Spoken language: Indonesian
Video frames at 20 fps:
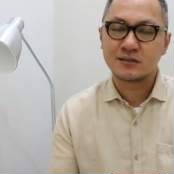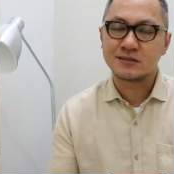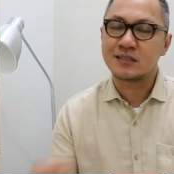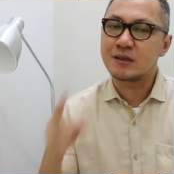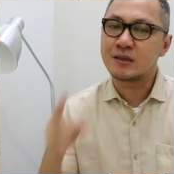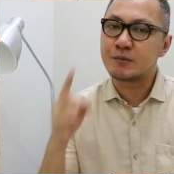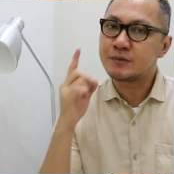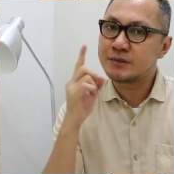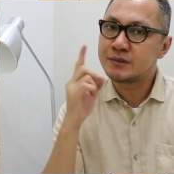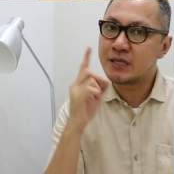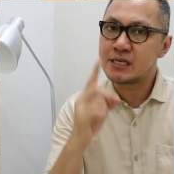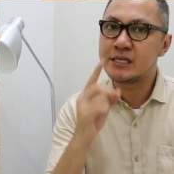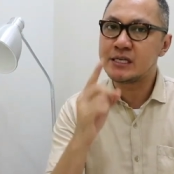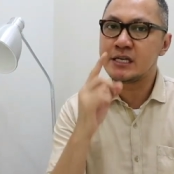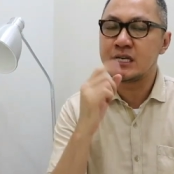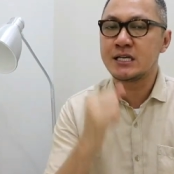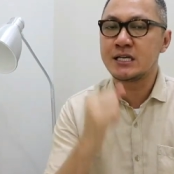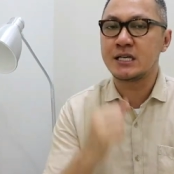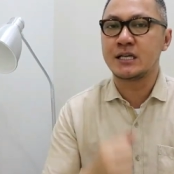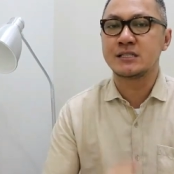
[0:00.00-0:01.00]
Tetap jadi
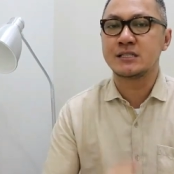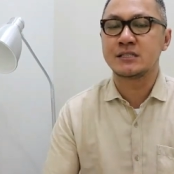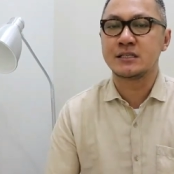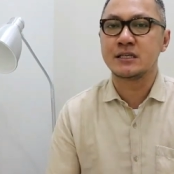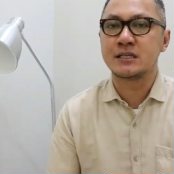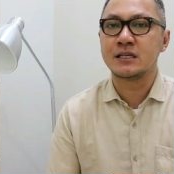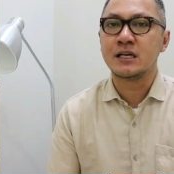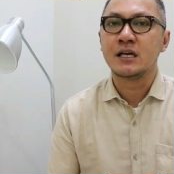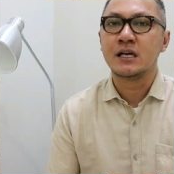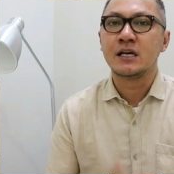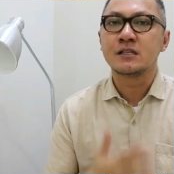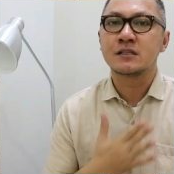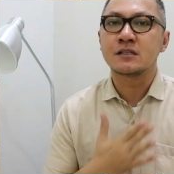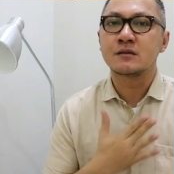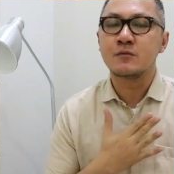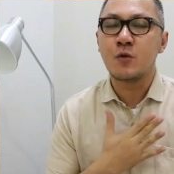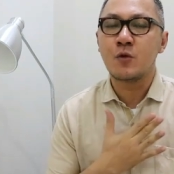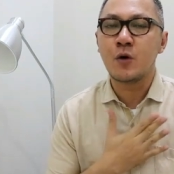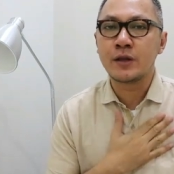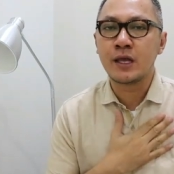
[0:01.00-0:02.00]
diri kita sendiri.
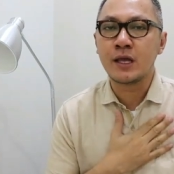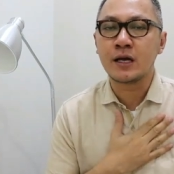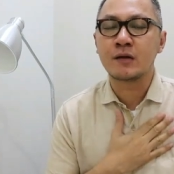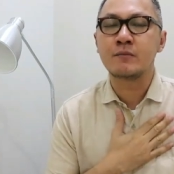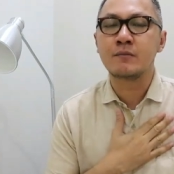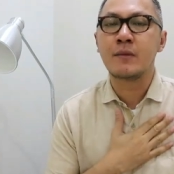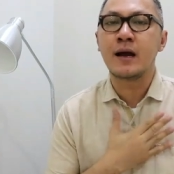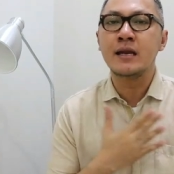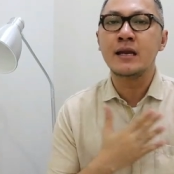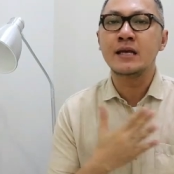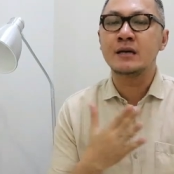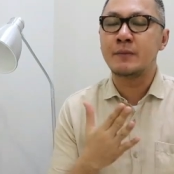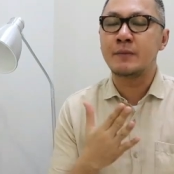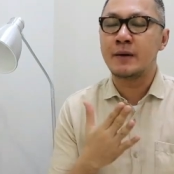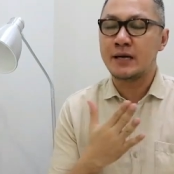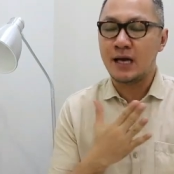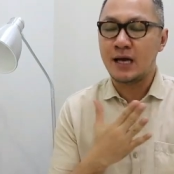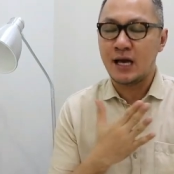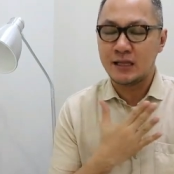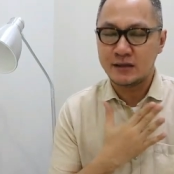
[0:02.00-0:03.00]
Semuanya kembali
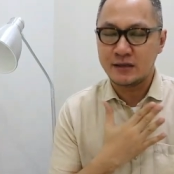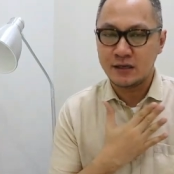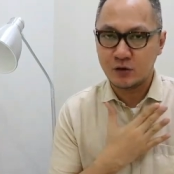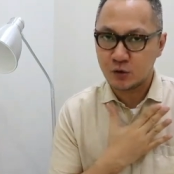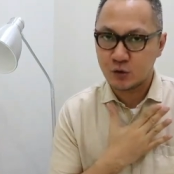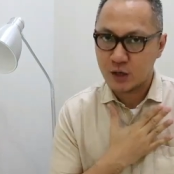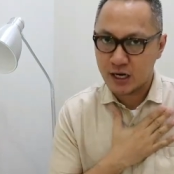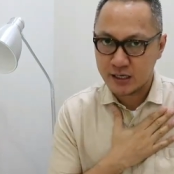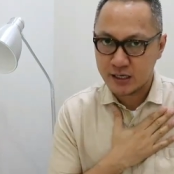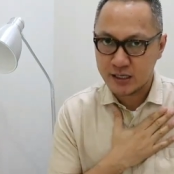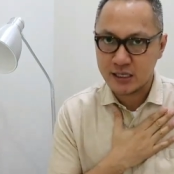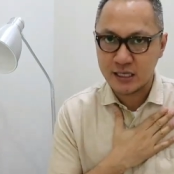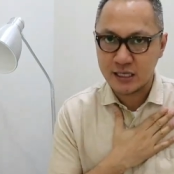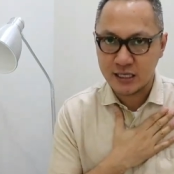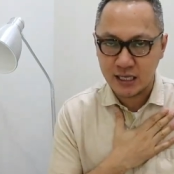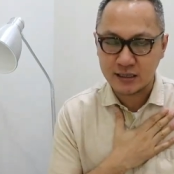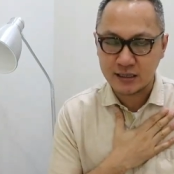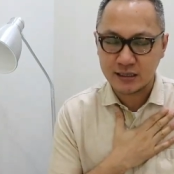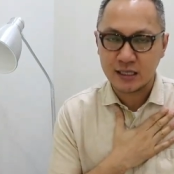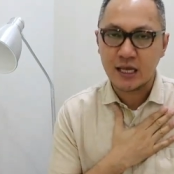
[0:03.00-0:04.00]
kepada hati nurani.
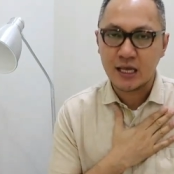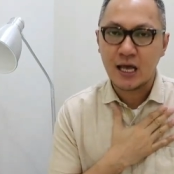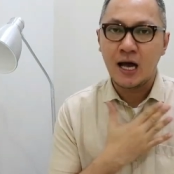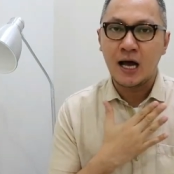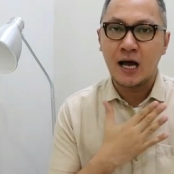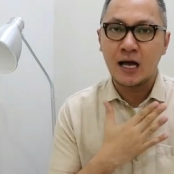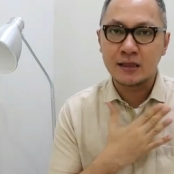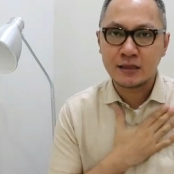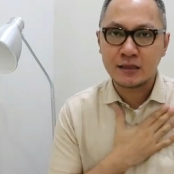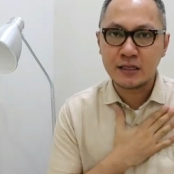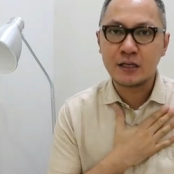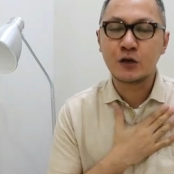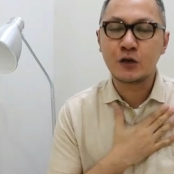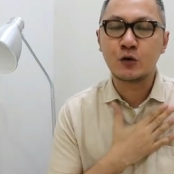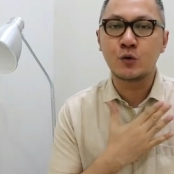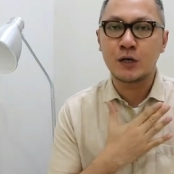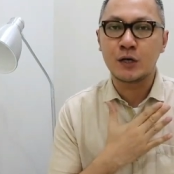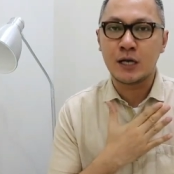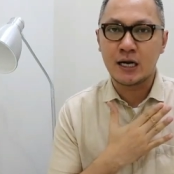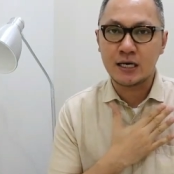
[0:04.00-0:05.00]
Ingat, hati
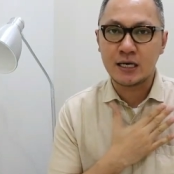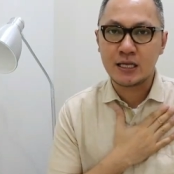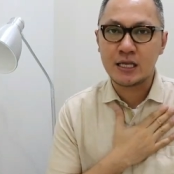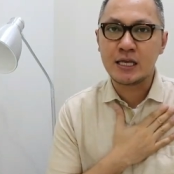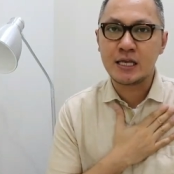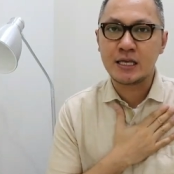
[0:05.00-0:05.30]
nurani.